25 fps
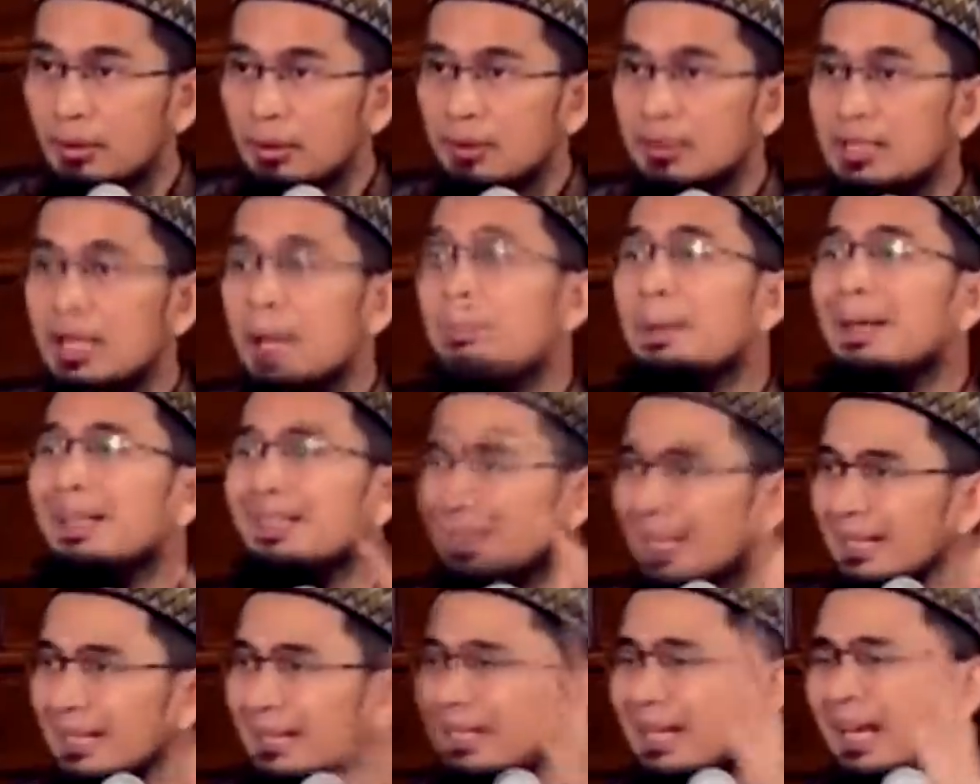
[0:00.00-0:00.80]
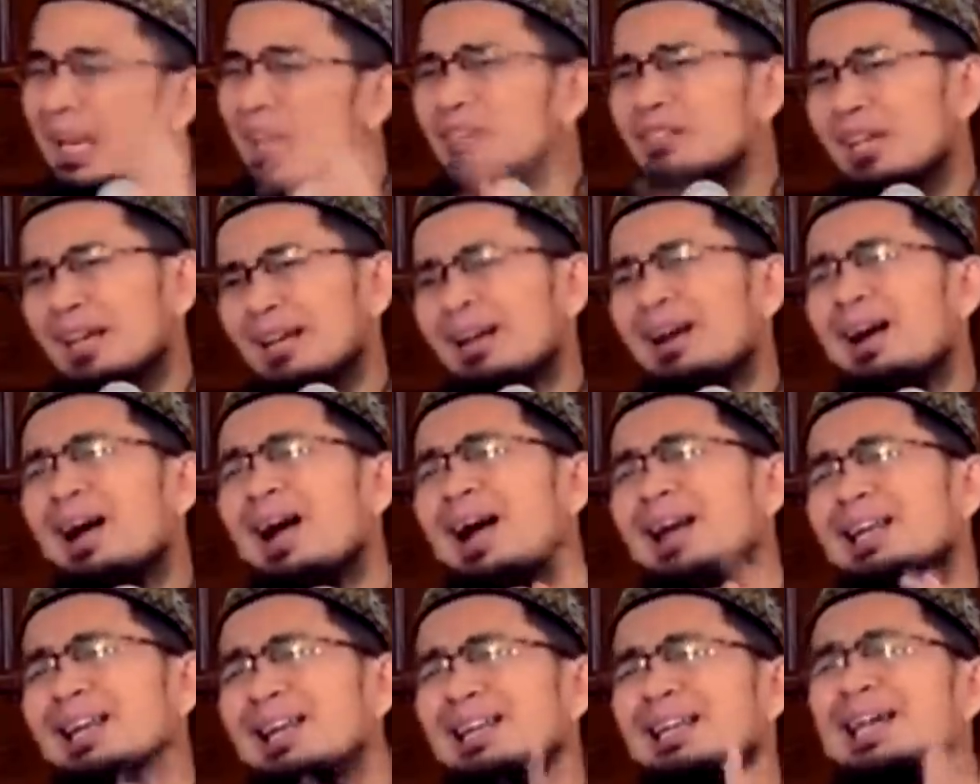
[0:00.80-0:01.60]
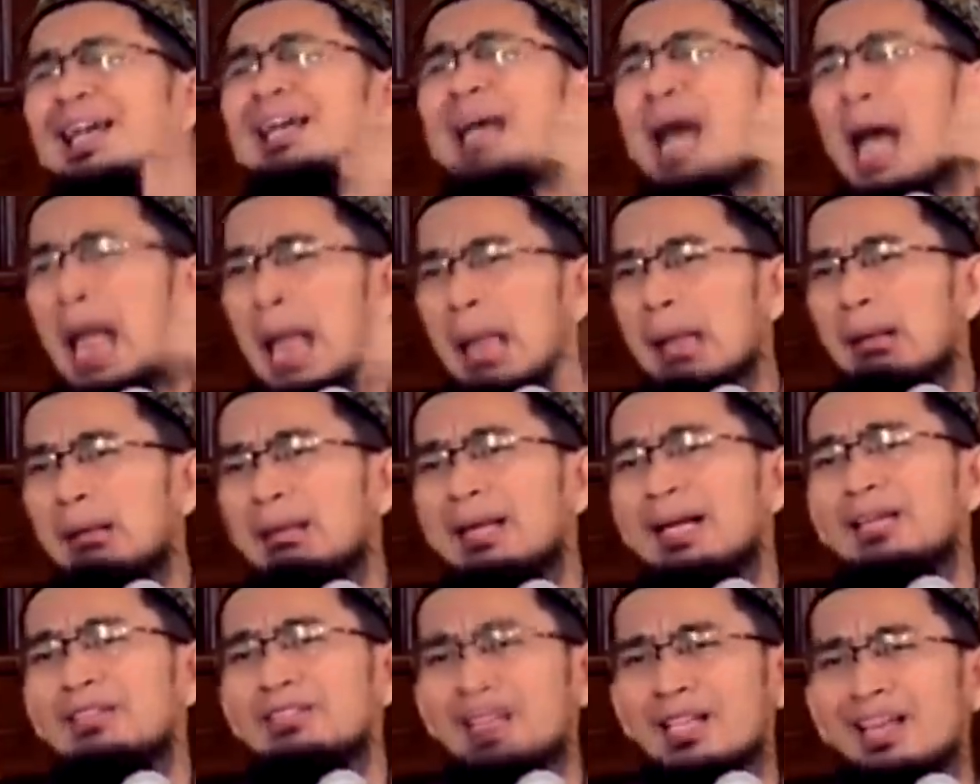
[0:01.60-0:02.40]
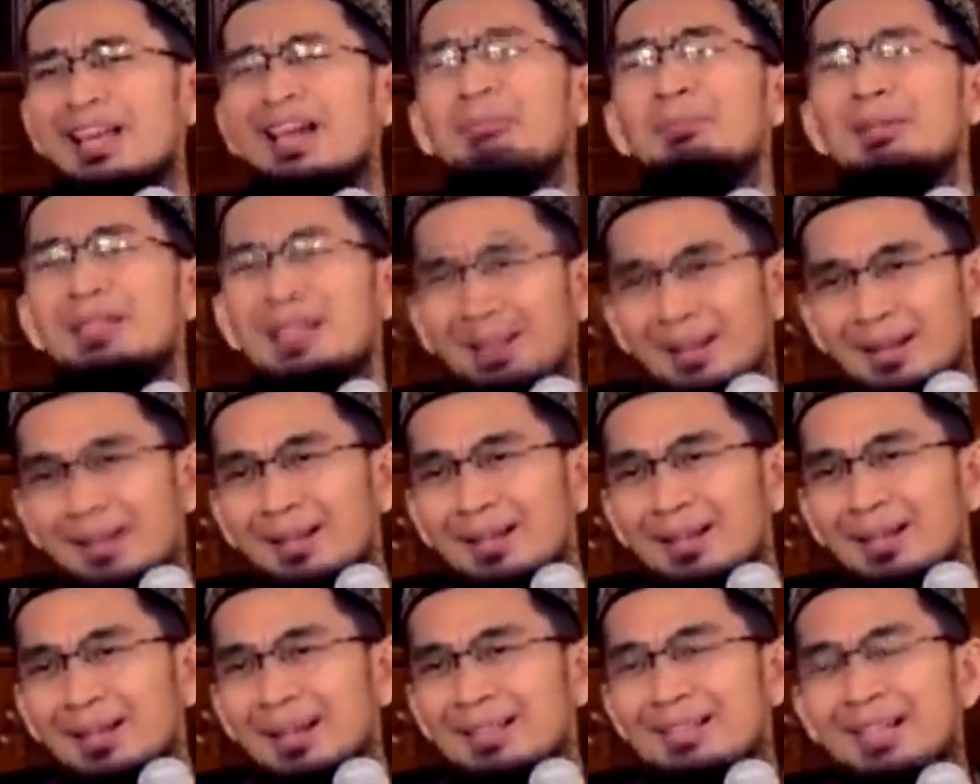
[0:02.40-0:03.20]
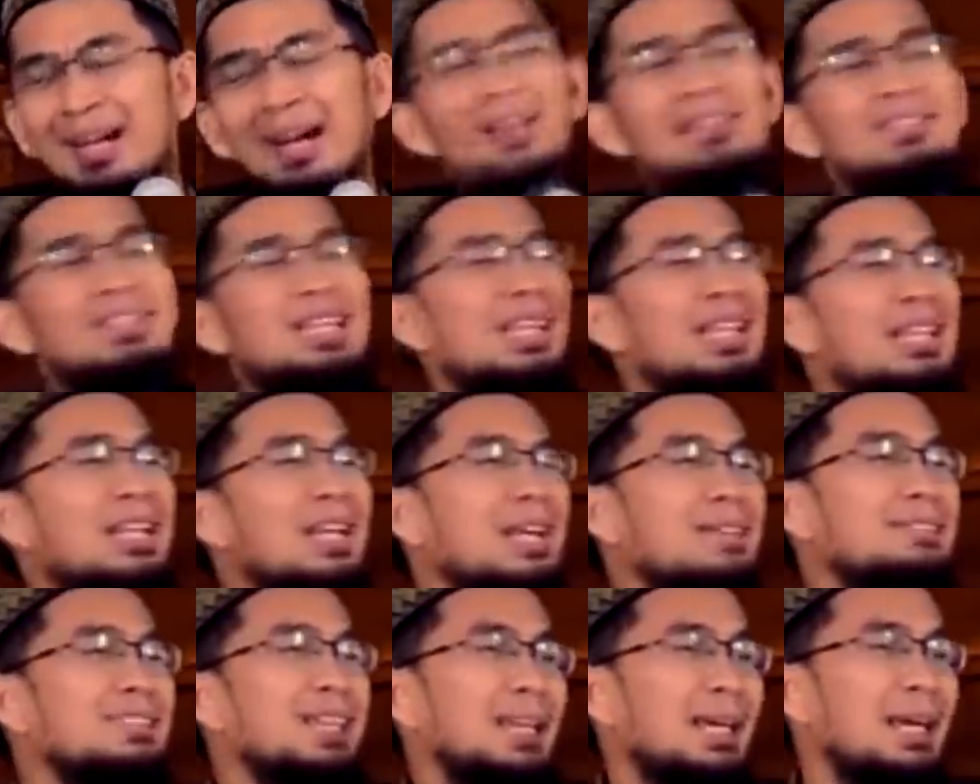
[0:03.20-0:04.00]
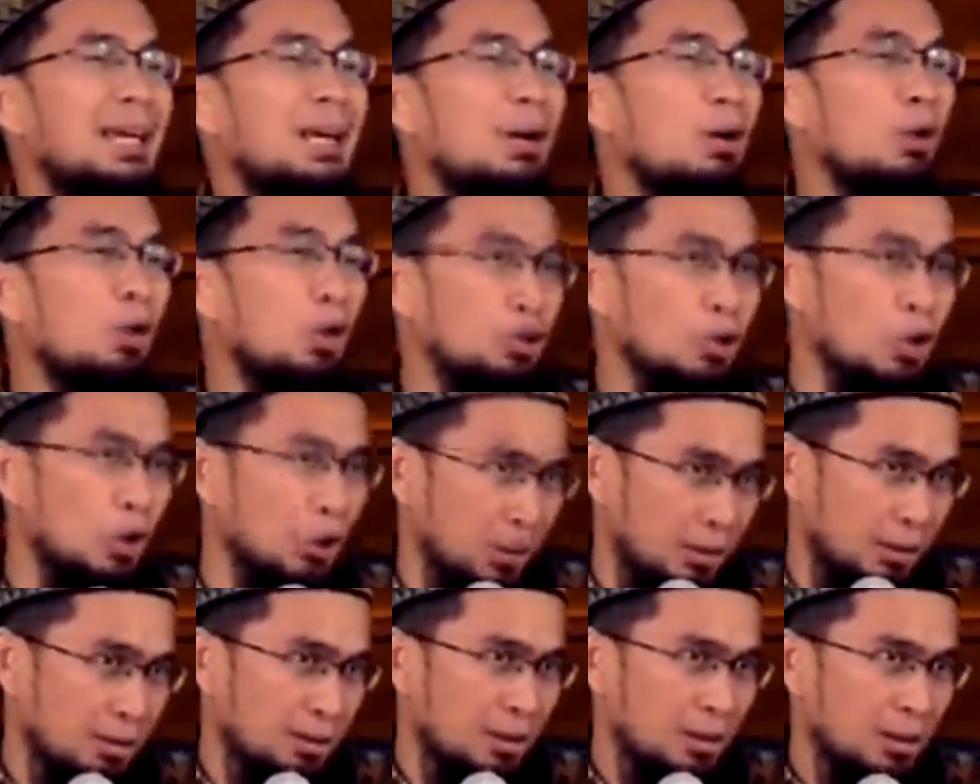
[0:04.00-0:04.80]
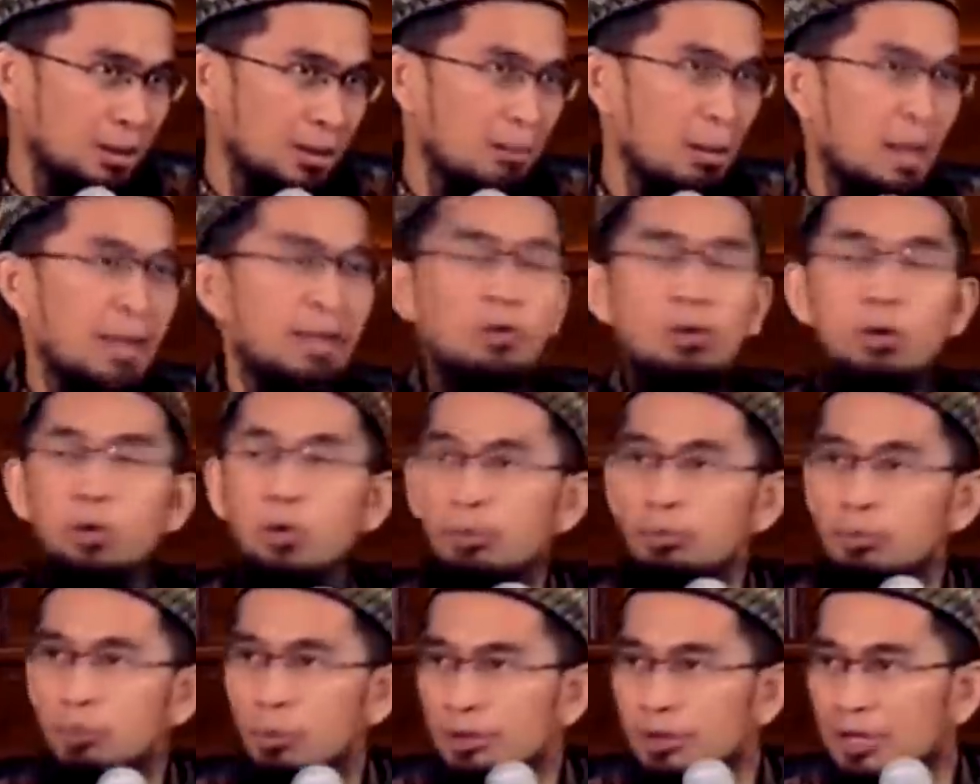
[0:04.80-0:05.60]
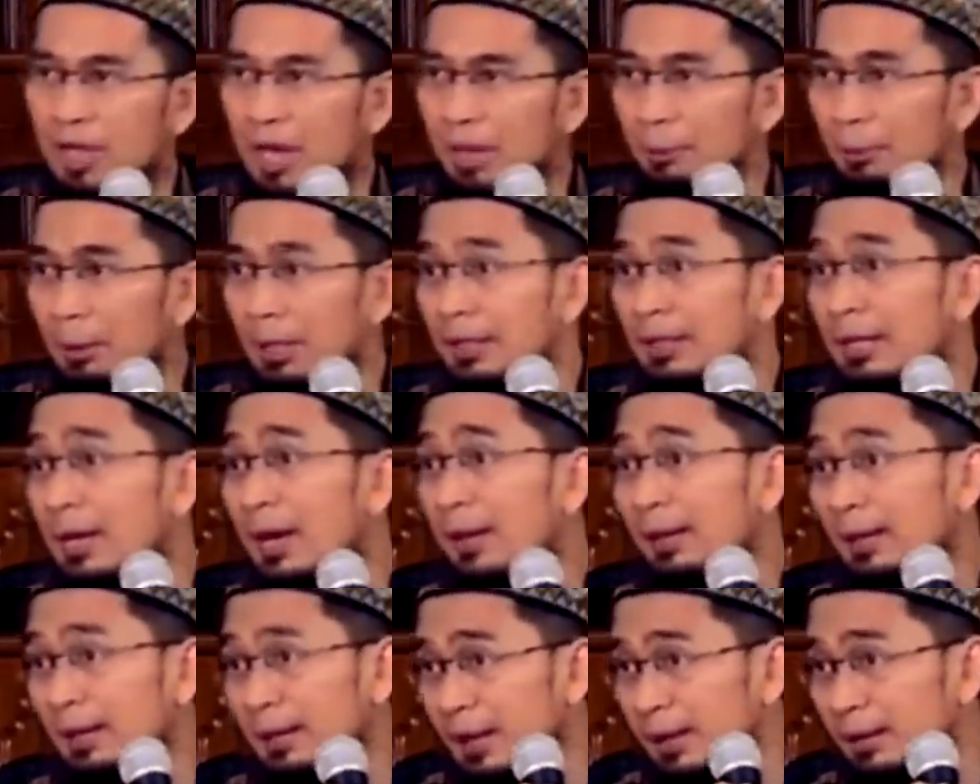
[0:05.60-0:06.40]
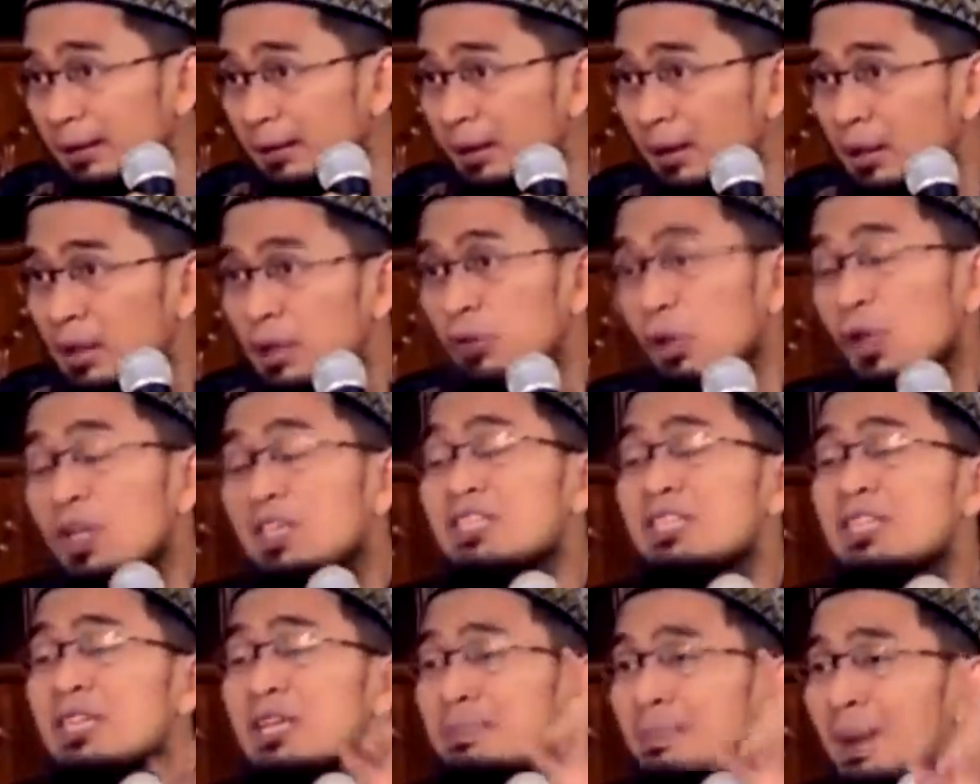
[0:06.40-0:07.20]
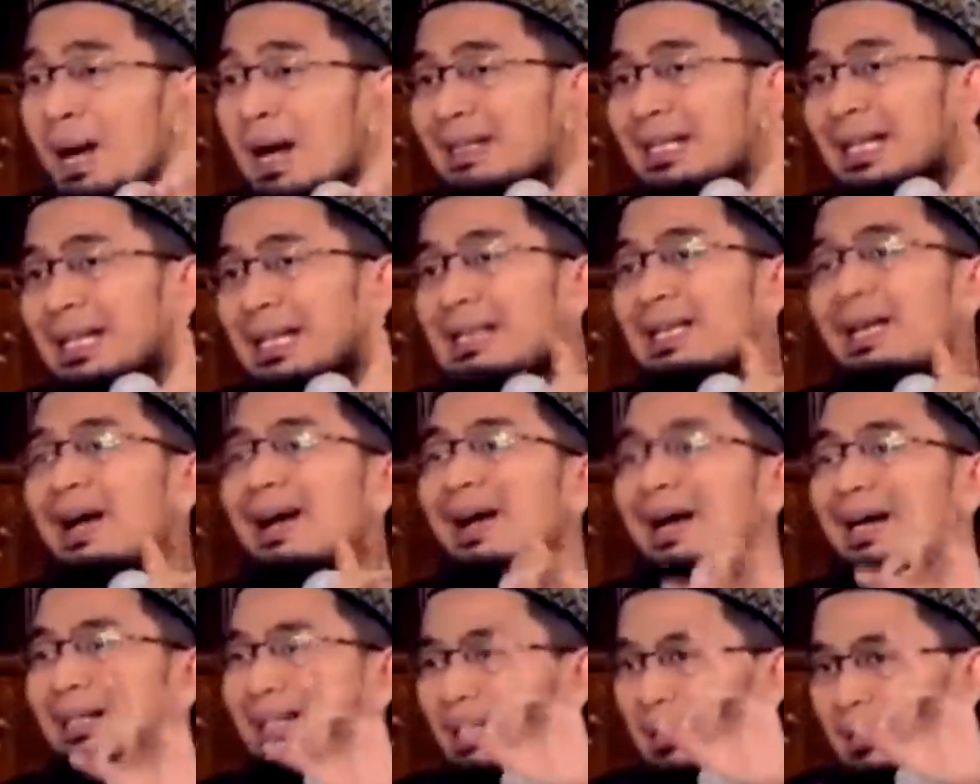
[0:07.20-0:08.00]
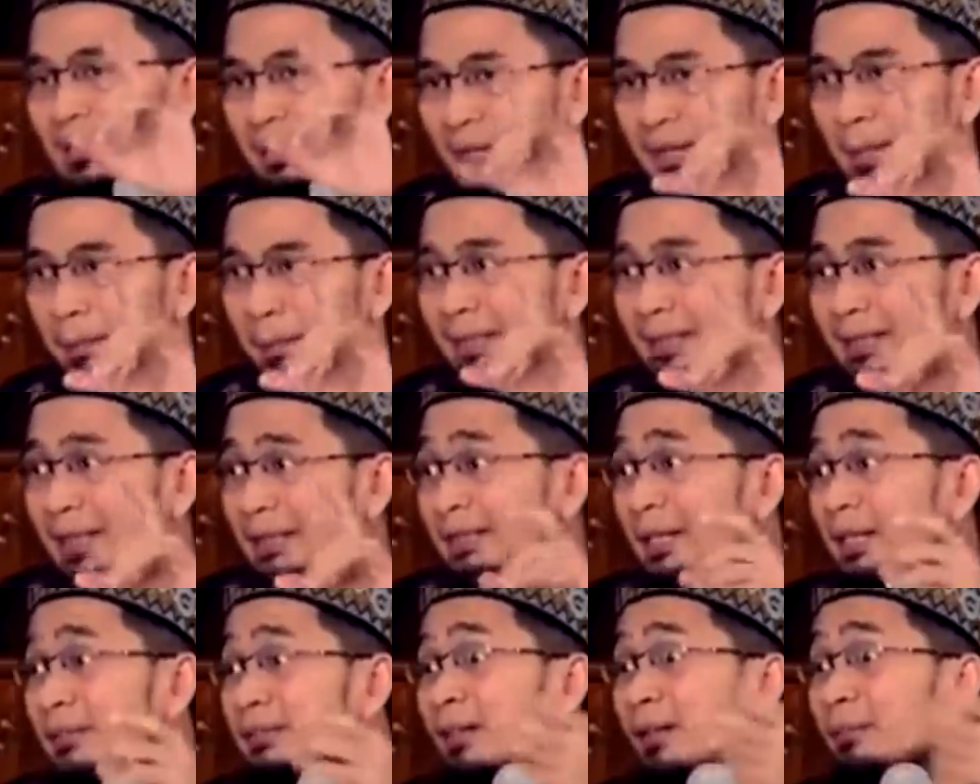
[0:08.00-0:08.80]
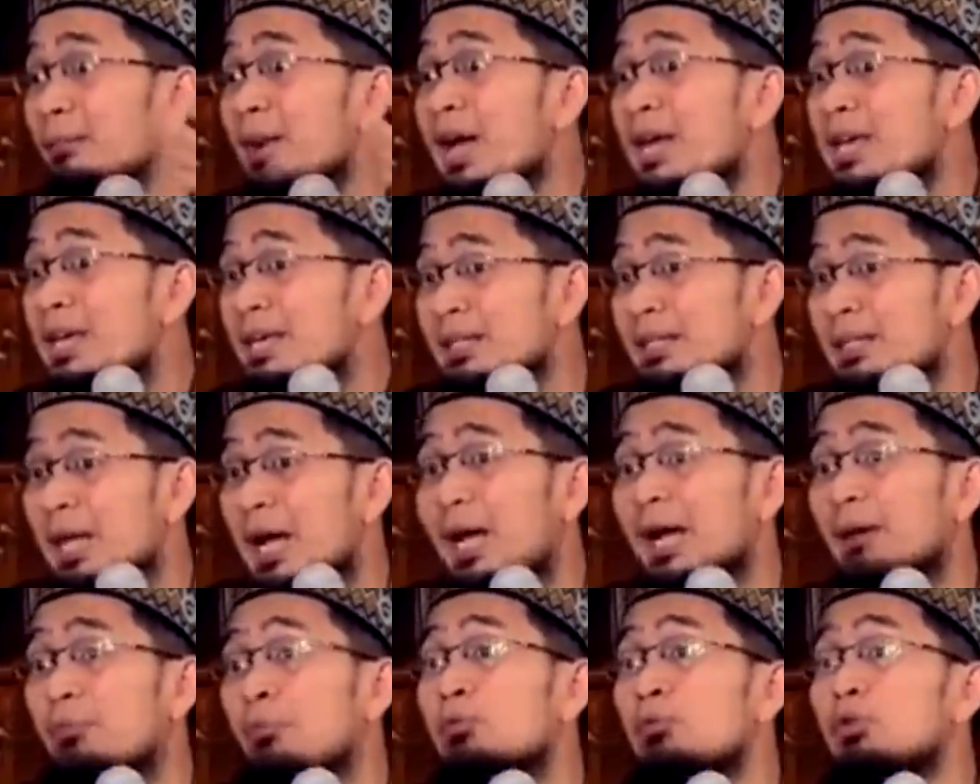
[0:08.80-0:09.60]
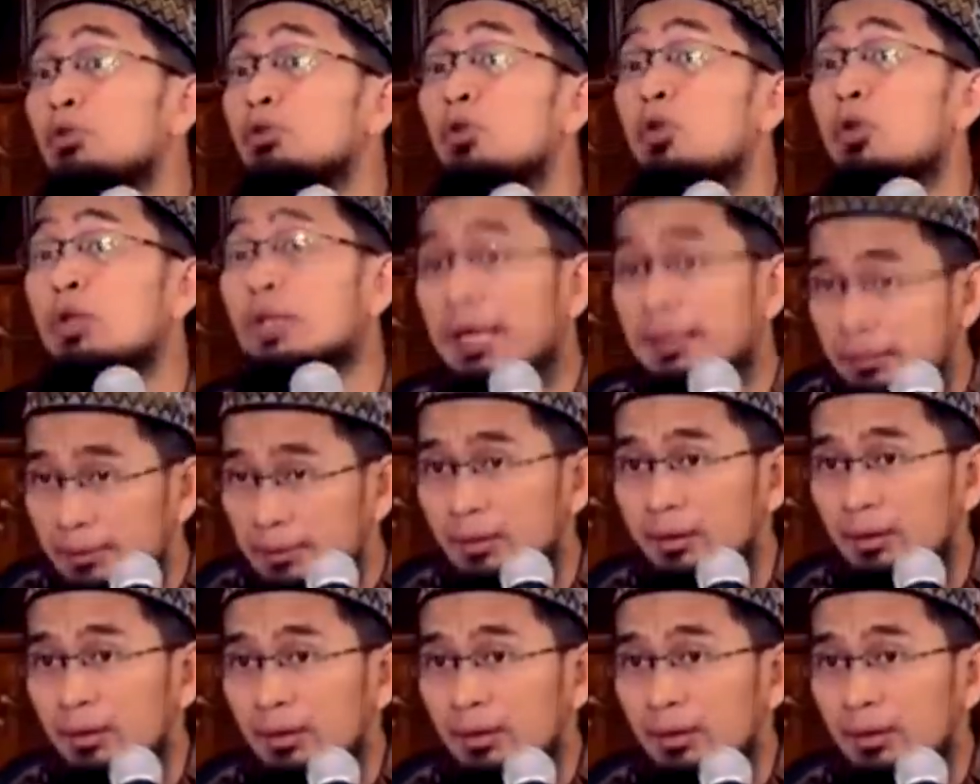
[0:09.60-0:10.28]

Dapatkan dengan cara yang halal, legal, dengan cara yang benar. Jangan cari dengan cara yang kotor. Baik hukum dunia apalagi akhirat. Tayyiba dari yang halal ini dapatkan yang terbaik yang kamu butuhkan.